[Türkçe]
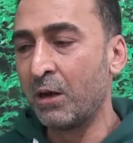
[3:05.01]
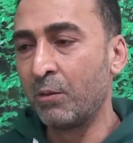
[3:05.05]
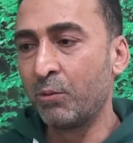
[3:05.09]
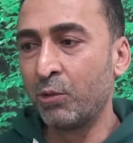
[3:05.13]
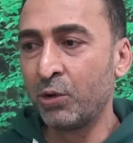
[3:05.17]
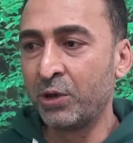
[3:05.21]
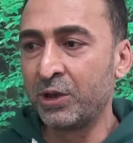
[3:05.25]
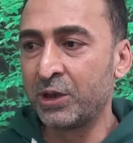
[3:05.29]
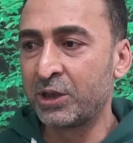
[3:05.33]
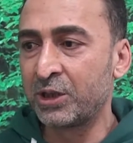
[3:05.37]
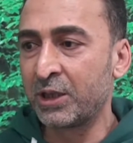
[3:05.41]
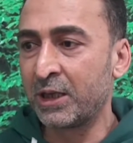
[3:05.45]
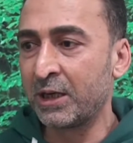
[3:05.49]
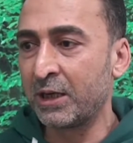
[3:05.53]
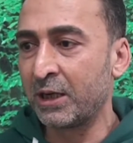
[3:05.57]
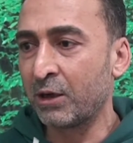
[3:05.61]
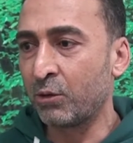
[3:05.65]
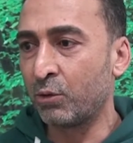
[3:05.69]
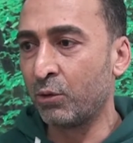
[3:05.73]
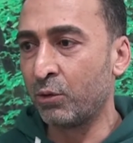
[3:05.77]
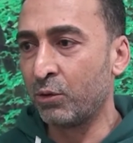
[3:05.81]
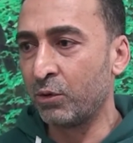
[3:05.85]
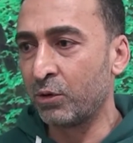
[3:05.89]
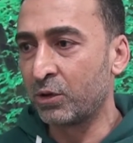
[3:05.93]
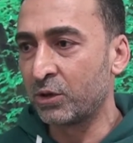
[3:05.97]
Bunun içine ne
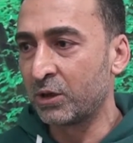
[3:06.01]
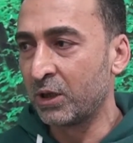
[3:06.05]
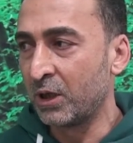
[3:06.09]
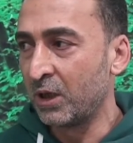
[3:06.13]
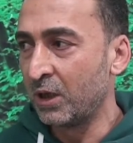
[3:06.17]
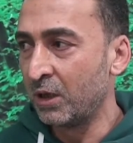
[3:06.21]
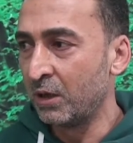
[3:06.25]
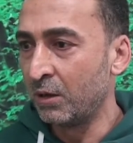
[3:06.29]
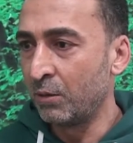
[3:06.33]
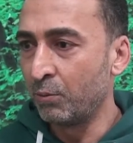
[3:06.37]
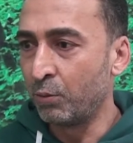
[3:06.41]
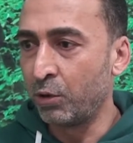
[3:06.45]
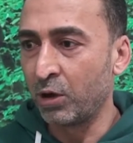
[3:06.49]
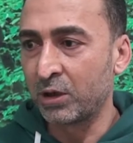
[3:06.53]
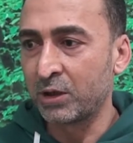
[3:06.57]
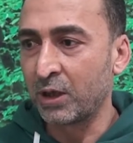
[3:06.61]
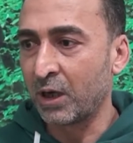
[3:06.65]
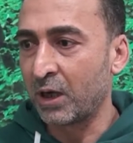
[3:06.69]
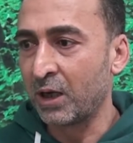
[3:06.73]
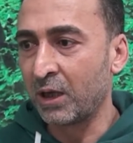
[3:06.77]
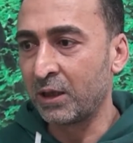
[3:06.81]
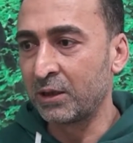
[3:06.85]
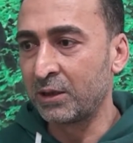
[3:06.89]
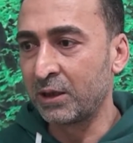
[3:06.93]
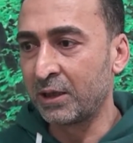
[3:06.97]
koyuyoruz?
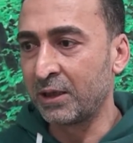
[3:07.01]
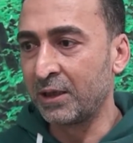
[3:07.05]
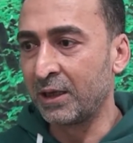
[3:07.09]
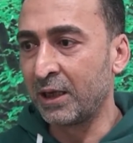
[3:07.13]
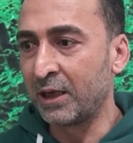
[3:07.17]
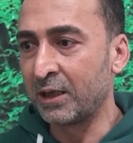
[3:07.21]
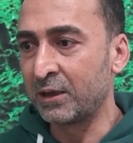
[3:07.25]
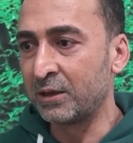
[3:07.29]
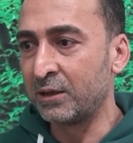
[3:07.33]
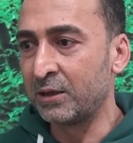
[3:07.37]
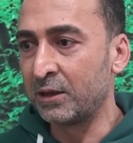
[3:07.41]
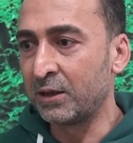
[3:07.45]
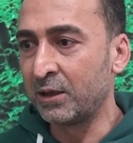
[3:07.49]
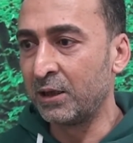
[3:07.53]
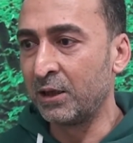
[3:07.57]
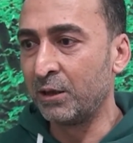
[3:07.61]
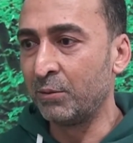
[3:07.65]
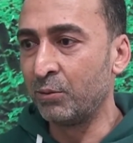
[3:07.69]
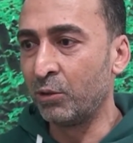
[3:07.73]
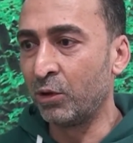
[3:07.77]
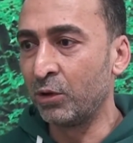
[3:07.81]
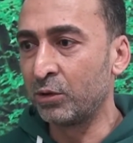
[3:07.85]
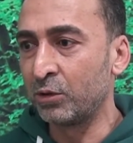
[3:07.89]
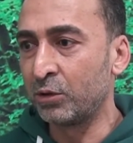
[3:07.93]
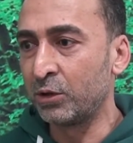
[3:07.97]
Portakaldır, nardır,
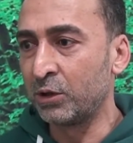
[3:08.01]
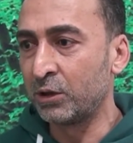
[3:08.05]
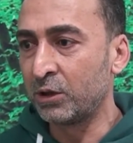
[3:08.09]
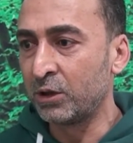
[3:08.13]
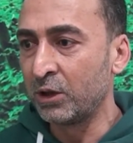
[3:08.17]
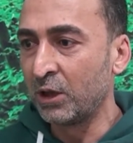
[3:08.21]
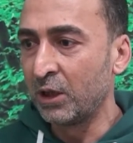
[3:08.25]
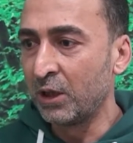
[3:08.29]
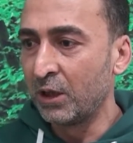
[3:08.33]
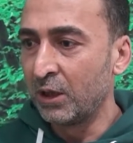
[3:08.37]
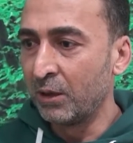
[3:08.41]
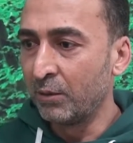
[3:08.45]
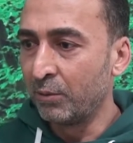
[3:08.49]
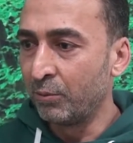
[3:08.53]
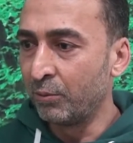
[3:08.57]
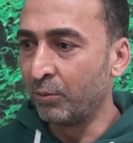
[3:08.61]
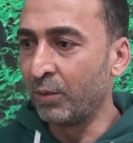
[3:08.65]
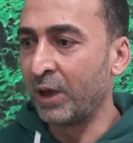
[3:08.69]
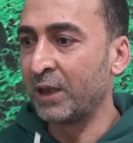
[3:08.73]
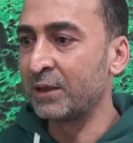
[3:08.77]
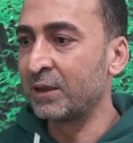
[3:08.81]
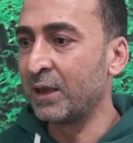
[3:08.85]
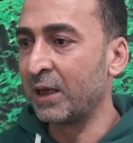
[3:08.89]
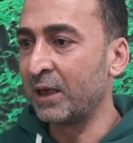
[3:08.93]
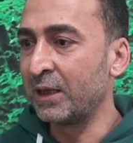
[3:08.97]
limondur,
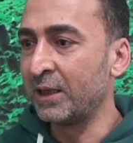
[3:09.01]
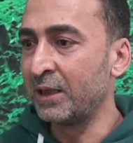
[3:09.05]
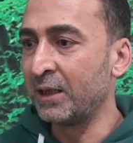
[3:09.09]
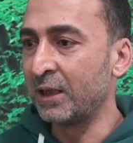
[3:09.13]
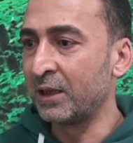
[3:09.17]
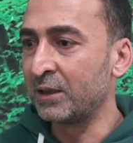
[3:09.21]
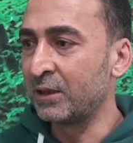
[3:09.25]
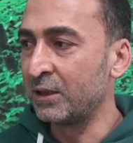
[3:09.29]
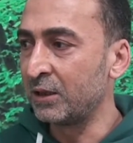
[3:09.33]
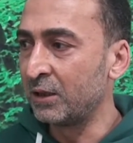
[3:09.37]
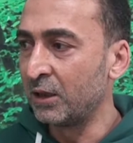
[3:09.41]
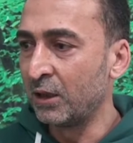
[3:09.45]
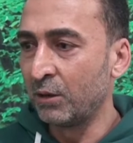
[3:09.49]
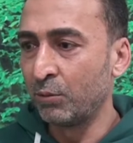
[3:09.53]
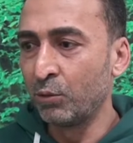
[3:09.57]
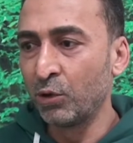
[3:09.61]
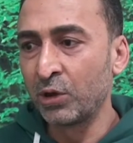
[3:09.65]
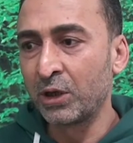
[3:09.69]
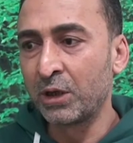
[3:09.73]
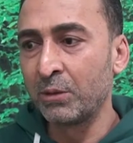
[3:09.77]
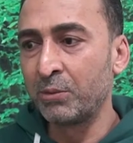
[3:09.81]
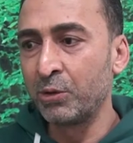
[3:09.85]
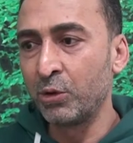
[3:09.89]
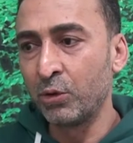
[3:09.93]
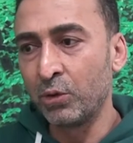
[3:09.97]
mandalinadır.
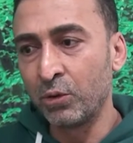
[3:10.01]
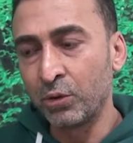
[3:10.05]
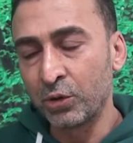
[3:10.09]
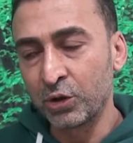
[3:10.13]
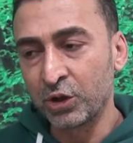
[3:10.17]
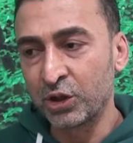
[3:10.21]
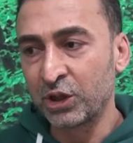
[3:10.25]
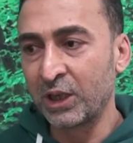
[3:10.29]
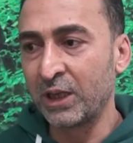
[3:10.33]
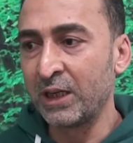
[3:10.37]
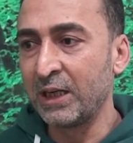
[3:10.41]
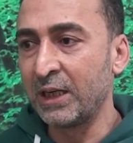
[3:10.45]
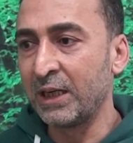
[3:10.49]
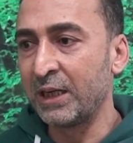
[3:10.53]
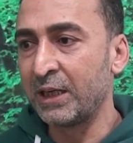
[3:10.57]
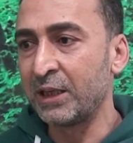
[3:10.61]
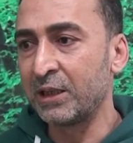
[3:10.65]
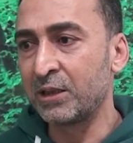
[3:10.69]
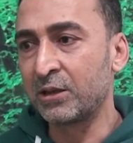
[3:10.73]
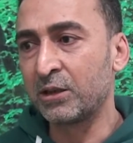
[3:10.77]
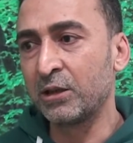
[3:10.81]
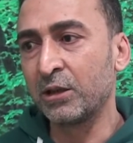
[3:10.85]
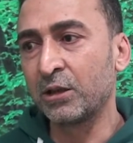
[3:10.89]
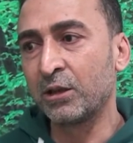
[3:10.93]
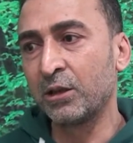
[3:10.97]
Bunun gibi şeyleri
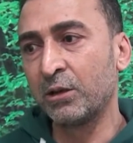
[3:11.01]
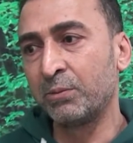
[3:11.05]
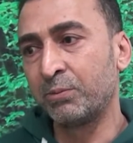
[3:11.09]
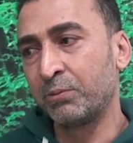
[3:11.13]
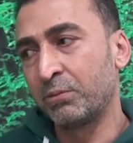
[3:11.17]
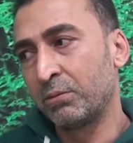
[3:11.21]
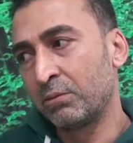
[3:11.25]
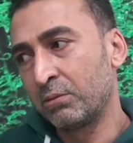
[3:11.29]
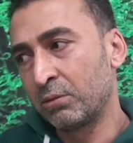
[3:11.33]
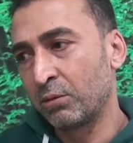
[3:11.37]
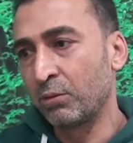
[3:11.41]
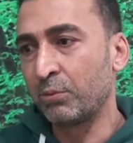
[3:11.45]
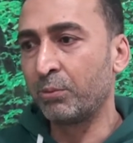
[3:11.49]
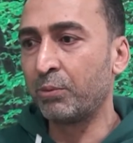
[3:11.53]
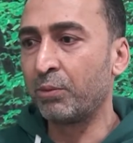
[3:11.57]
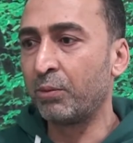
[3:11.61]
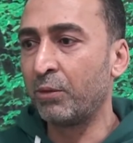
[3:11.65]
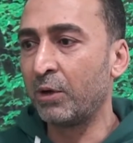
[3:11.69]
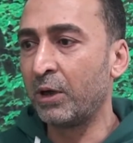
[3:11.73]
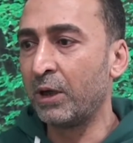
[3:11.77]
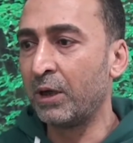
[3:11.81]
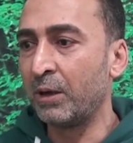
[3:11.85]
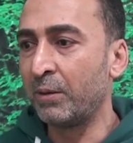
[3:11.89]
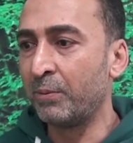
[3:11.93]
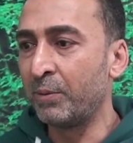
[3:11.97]
sıkıp
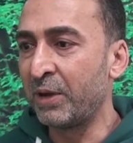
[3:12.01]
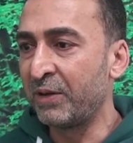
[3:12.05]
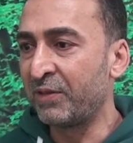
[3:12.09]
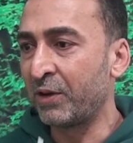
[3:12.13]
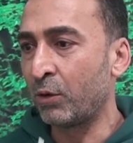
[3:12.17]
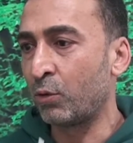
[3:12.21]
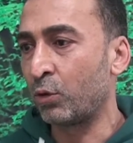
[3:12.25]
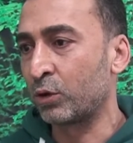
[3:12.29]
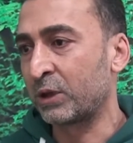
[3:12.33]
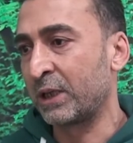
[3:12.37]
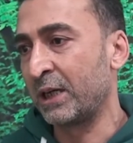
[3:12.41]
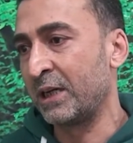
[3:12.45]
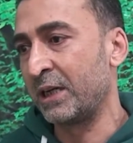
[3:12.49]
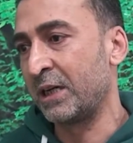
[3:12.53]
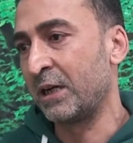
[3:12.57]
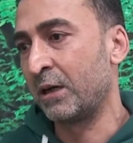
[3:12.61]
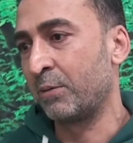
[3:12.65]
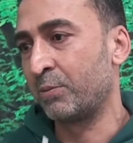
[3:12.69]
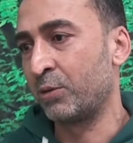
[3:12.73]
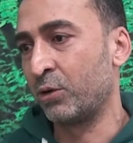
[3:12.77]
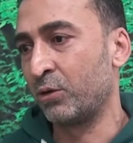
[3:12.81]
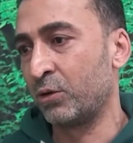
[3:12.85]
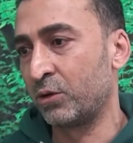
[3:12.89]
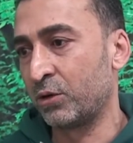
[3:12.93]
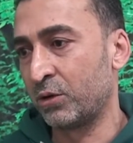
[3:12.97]
e, meyve kokteyli
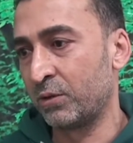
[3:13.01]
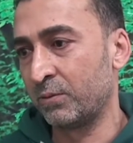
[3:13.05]
yapıyoruz.